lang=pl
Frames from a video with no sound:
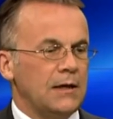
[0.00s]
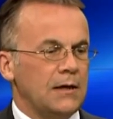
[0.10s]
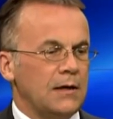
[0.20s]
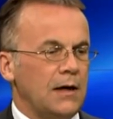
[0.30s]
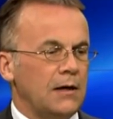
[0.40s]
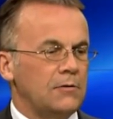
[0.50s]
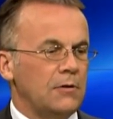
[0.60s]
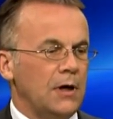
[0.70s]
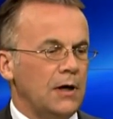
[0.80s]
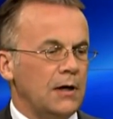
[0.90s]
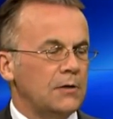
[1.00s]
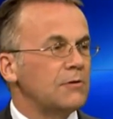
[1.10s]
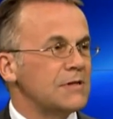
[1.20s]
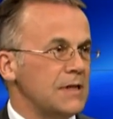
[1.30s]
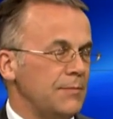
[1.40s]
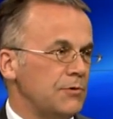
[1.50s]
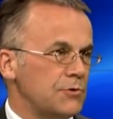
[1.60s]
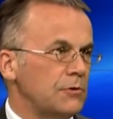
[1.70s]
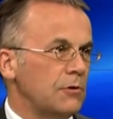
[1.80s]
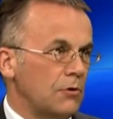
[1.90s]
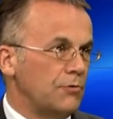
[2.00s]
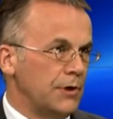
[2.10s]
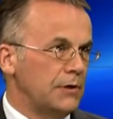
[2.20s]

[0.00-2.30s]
e, a, a, a które znamy już od roku,